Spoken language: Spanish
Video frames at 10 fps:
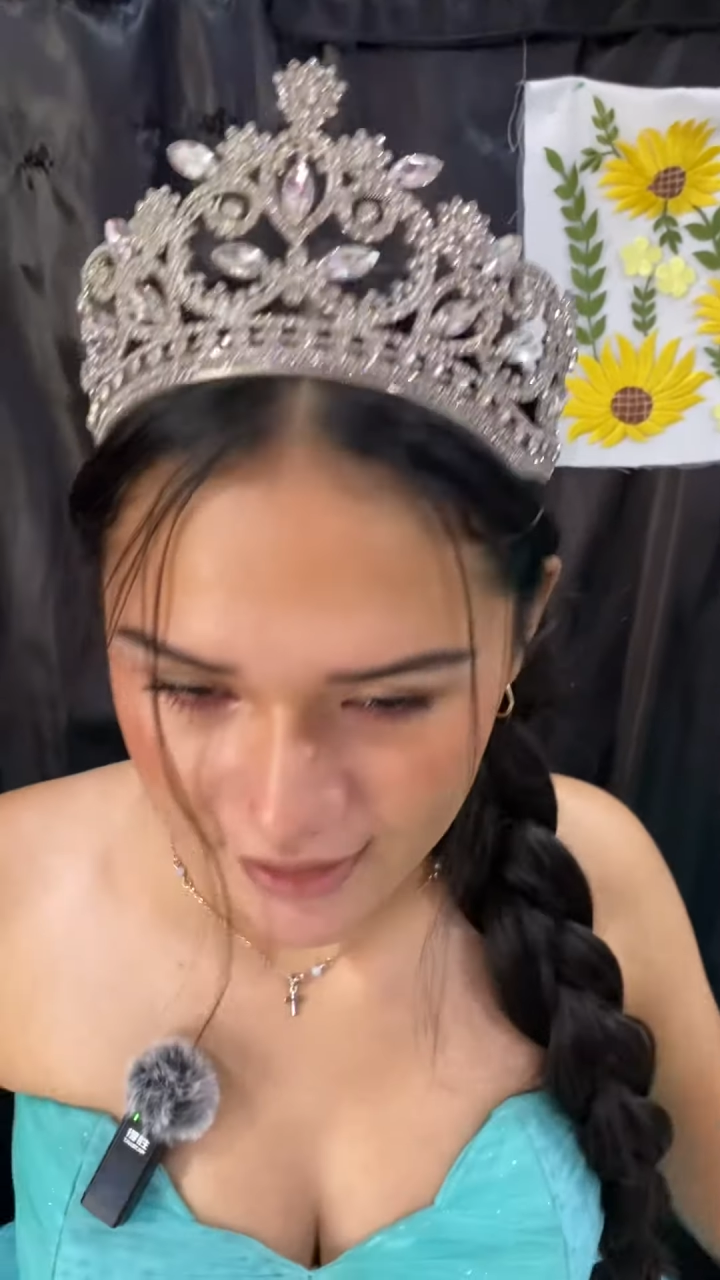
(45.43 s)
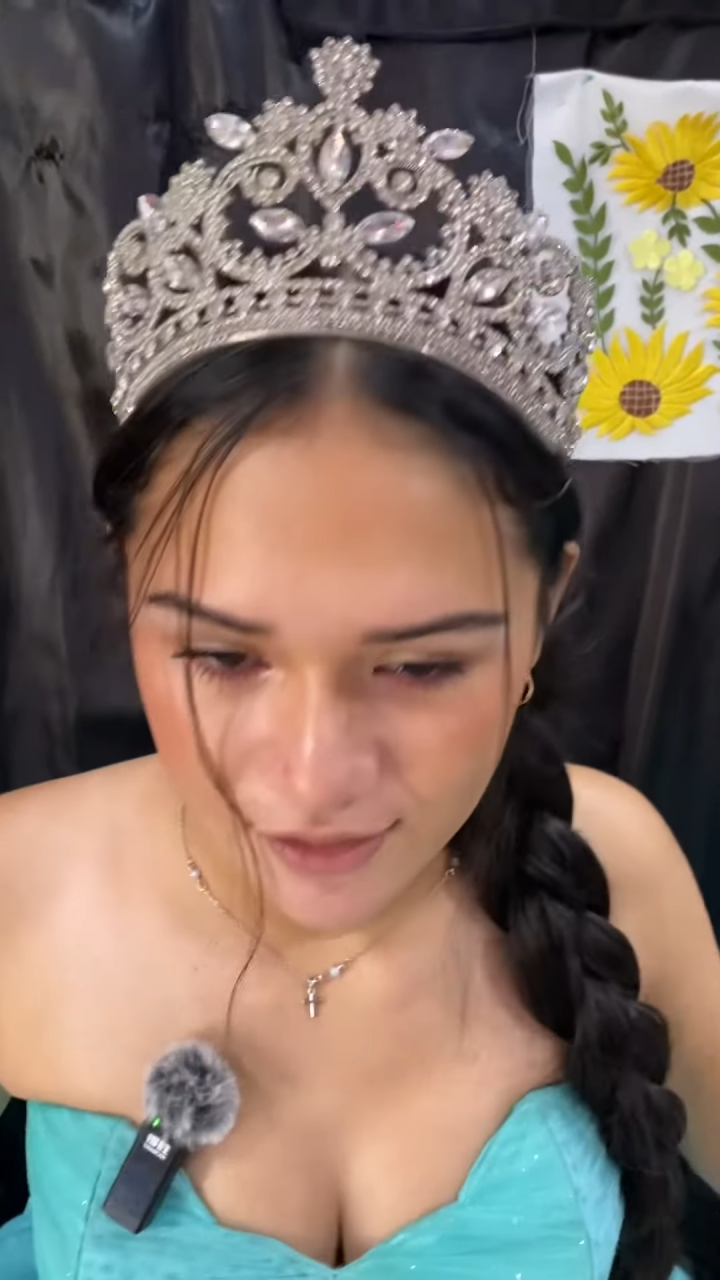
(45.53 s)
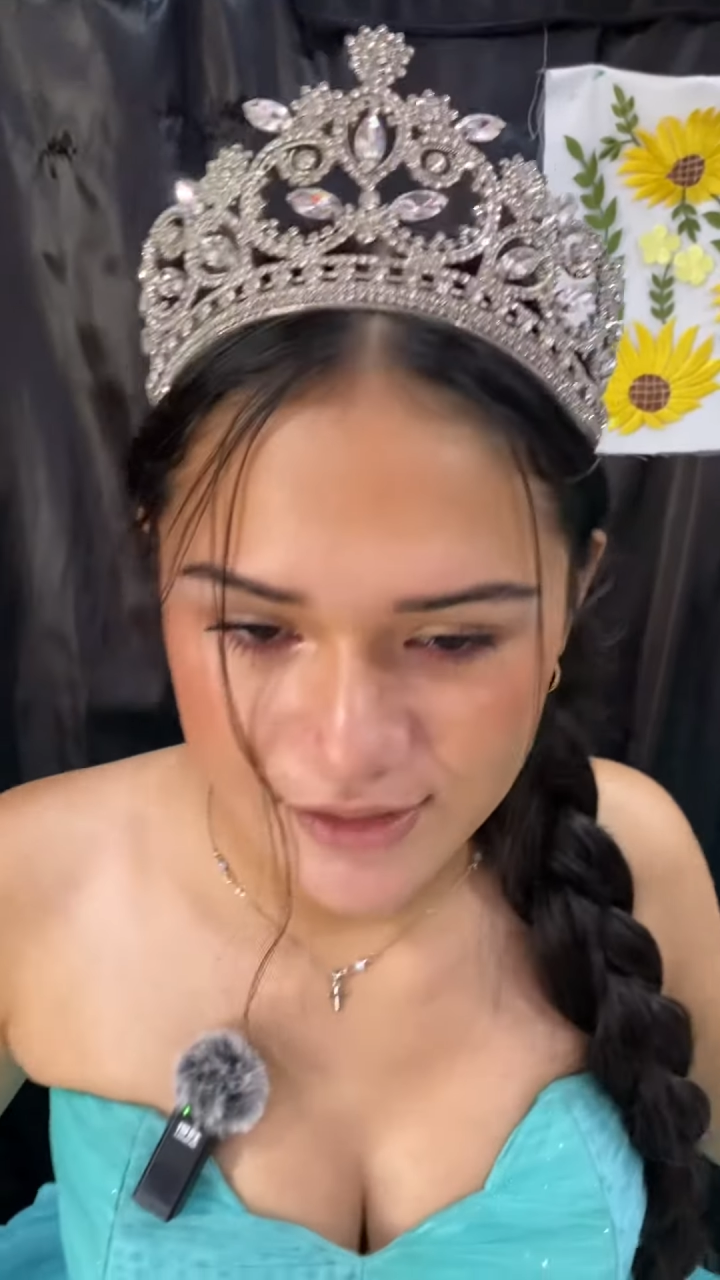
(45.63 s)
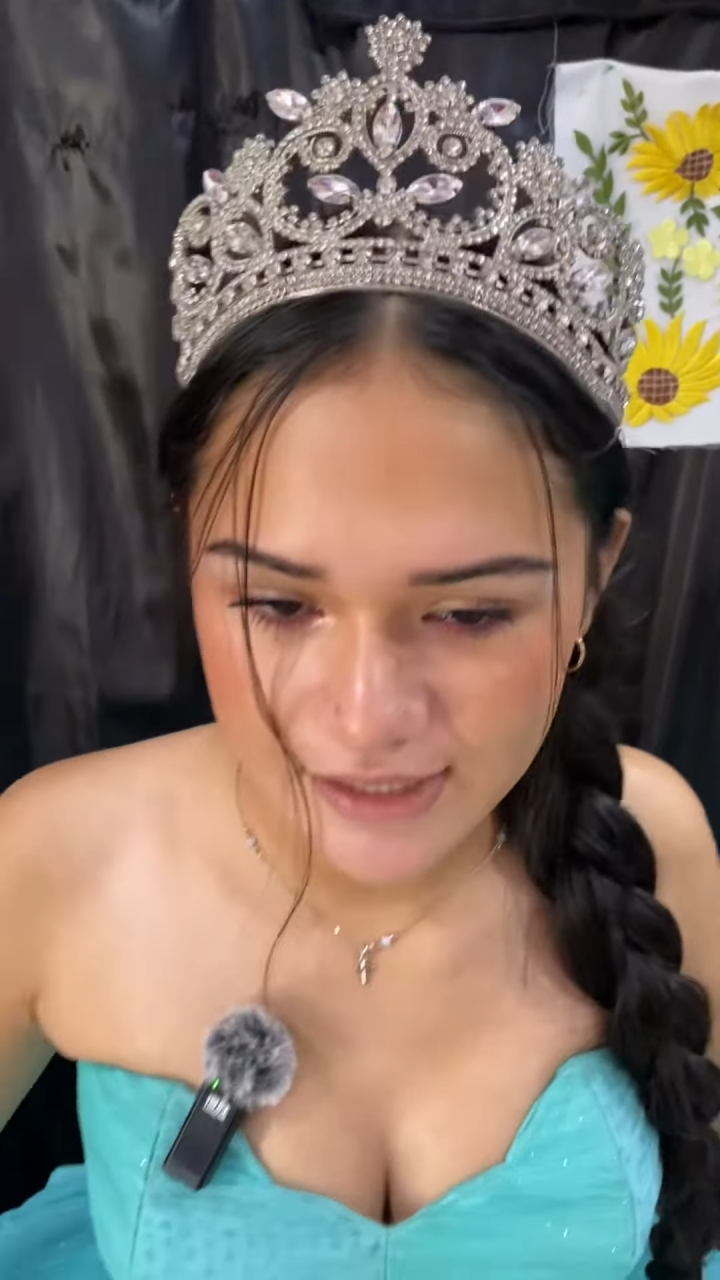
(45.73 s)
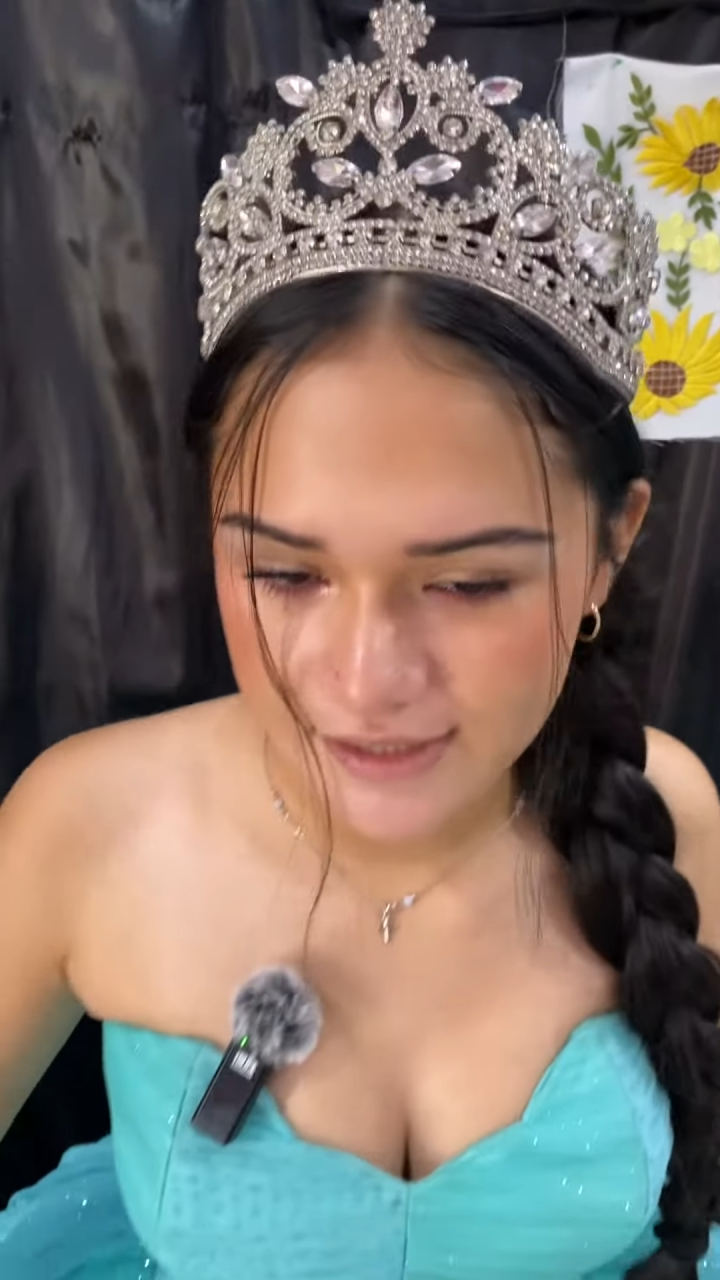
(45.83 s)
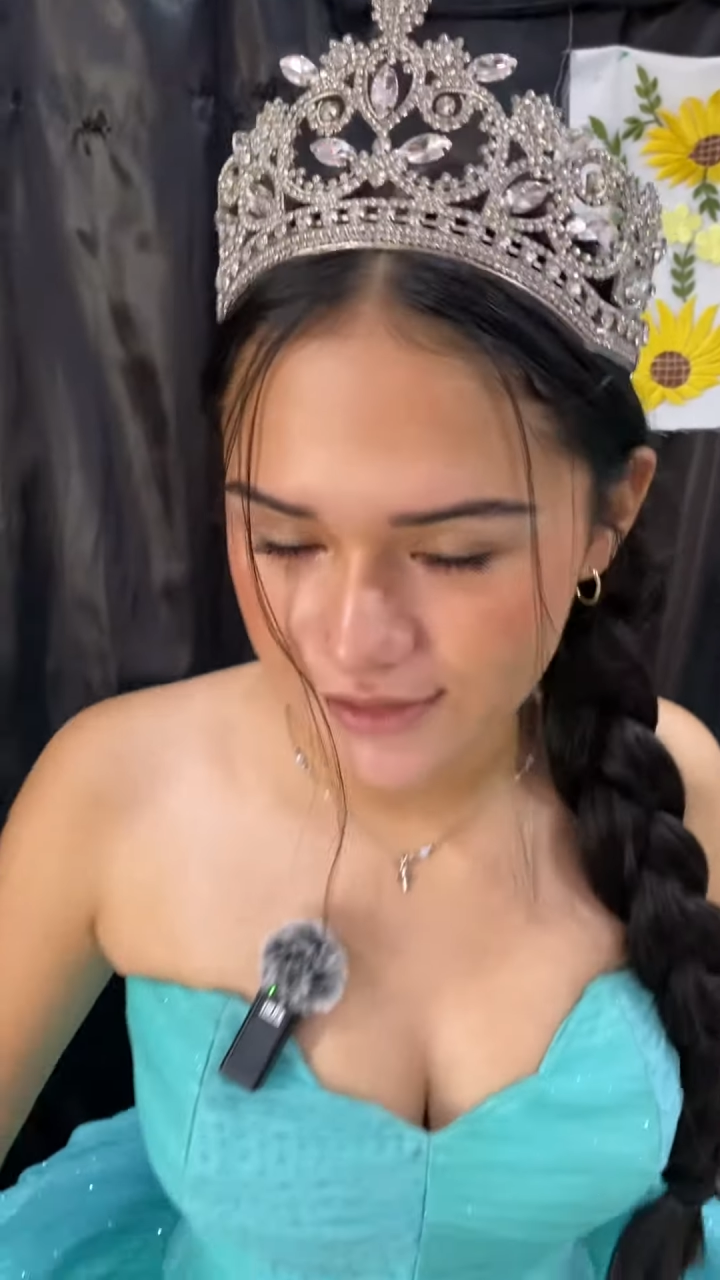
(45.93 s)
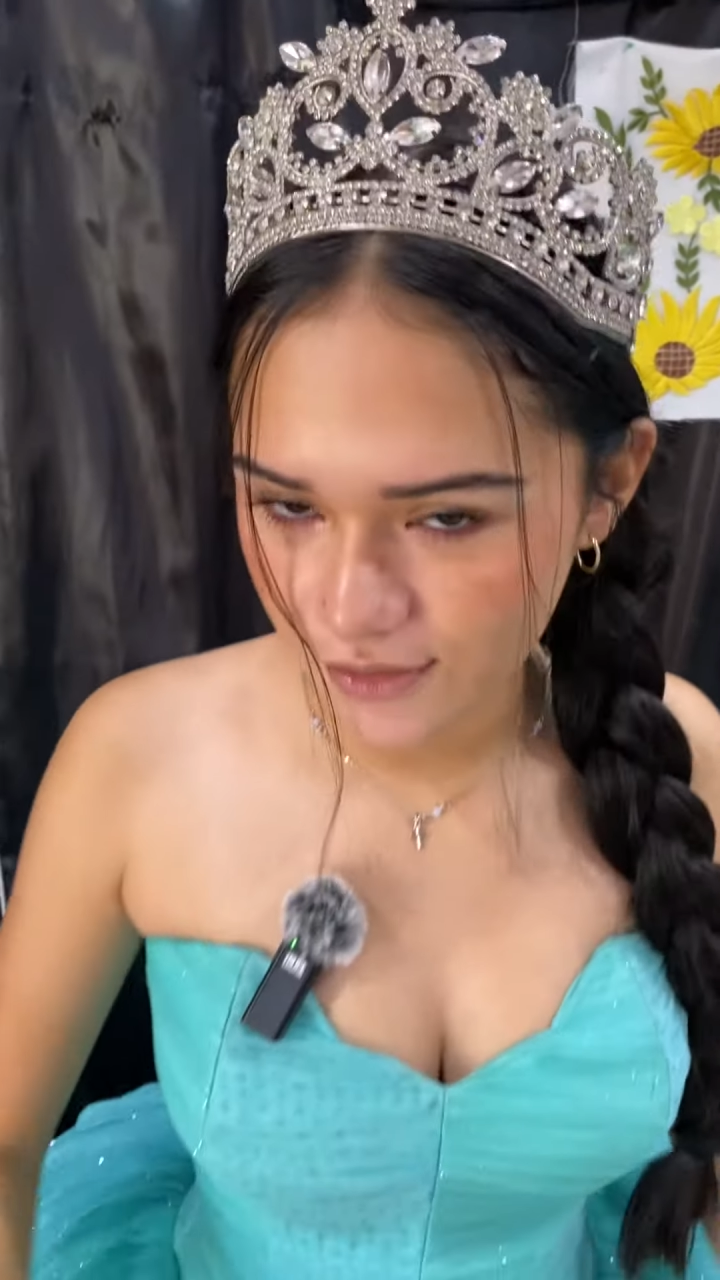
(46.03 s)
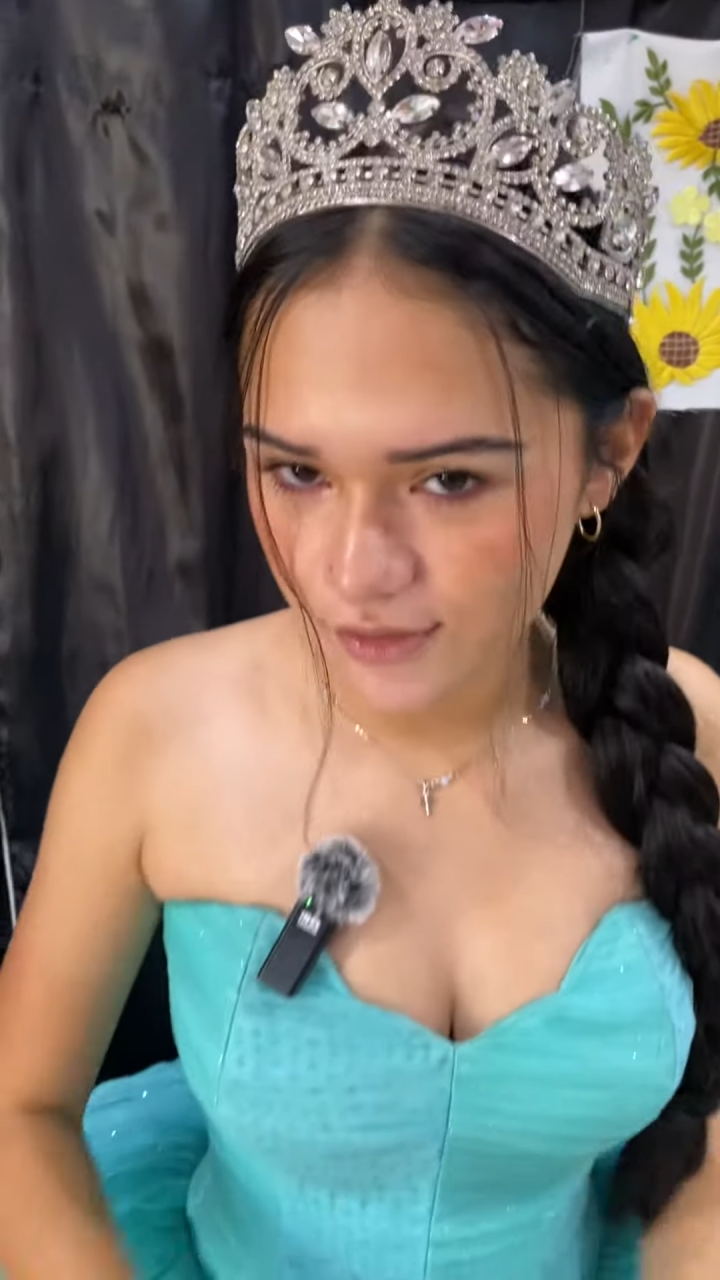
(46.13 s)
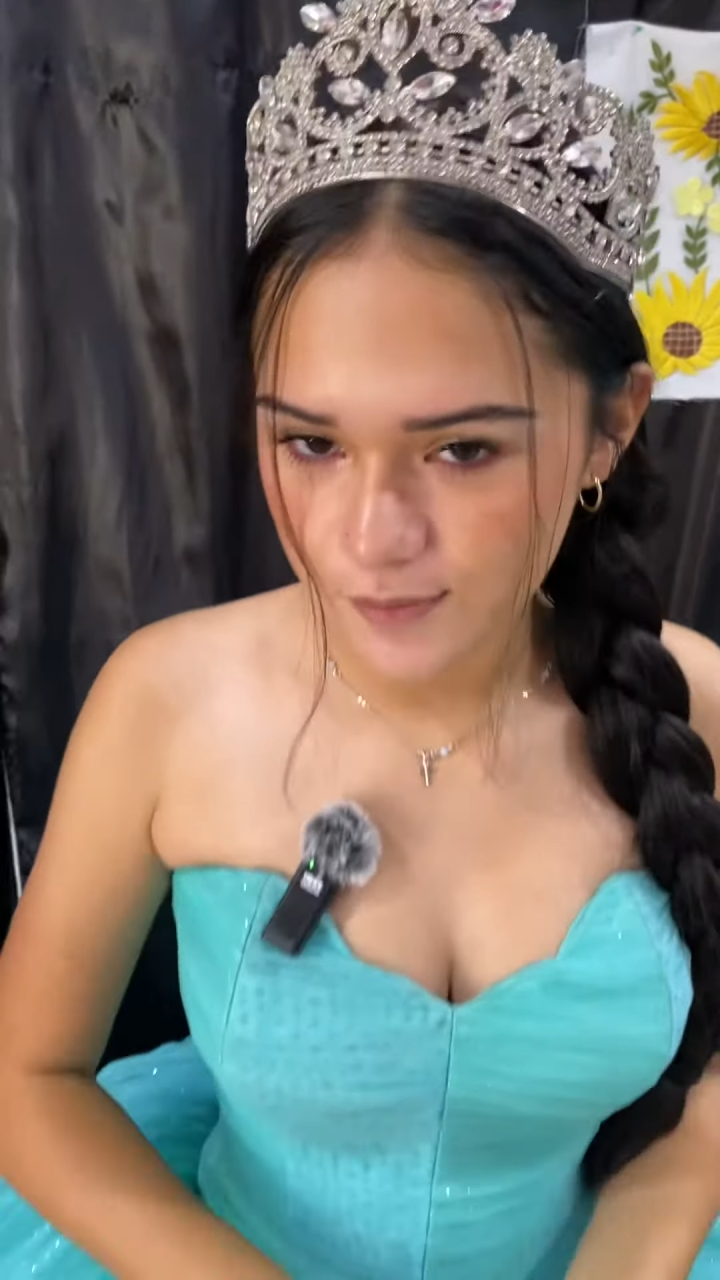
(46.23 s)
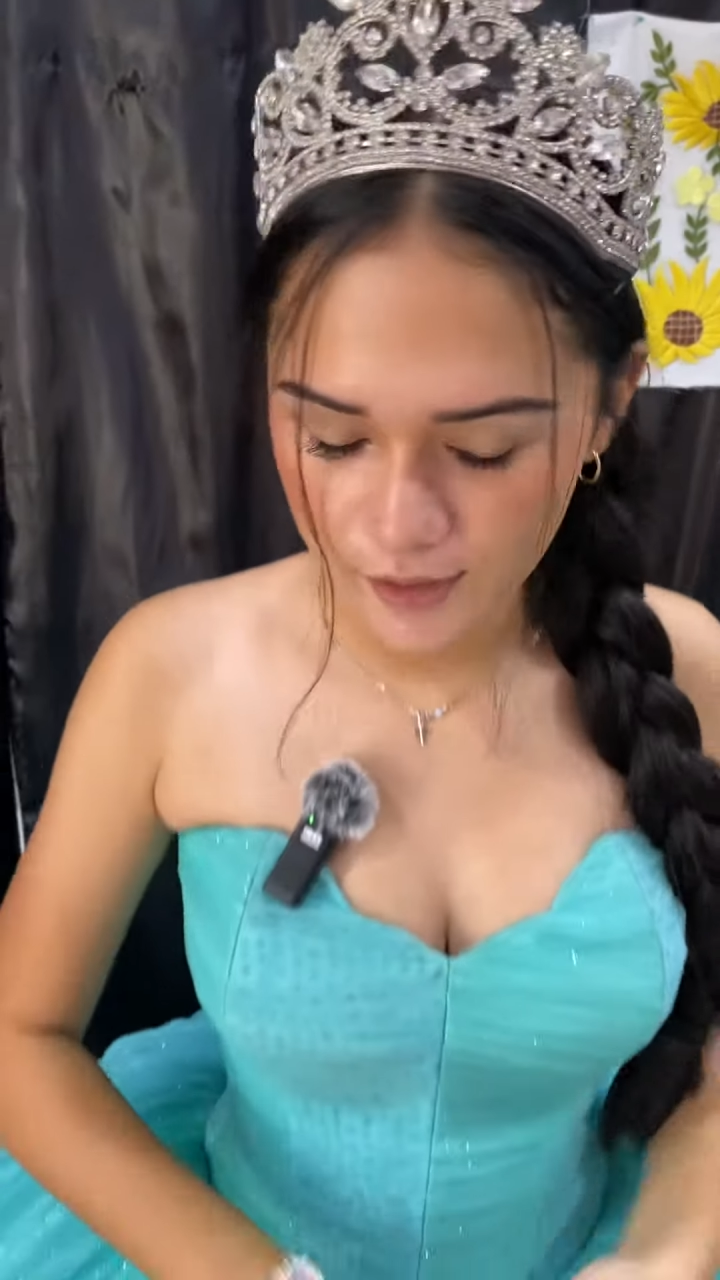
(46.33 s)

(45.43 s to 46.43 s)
los accesorios,